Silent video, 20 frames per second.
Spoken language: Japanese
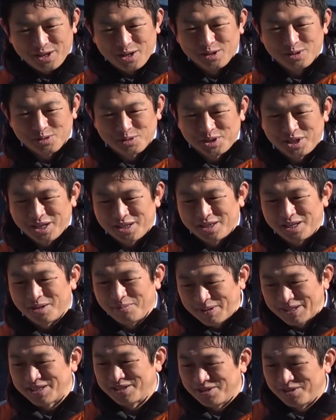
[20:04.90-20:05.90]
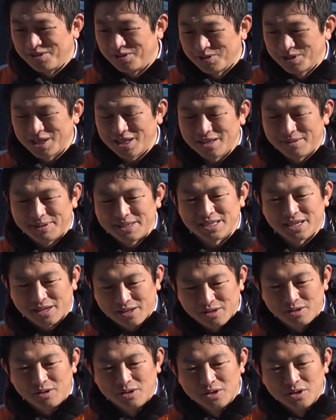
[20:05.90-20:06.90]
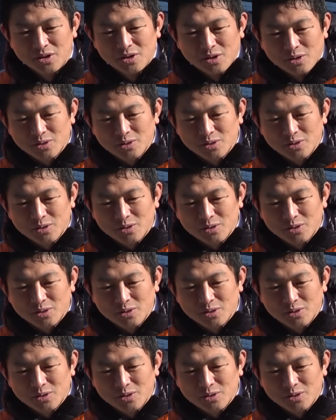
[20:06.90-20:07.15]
継続してやっていきますとおっしゃってましたけど、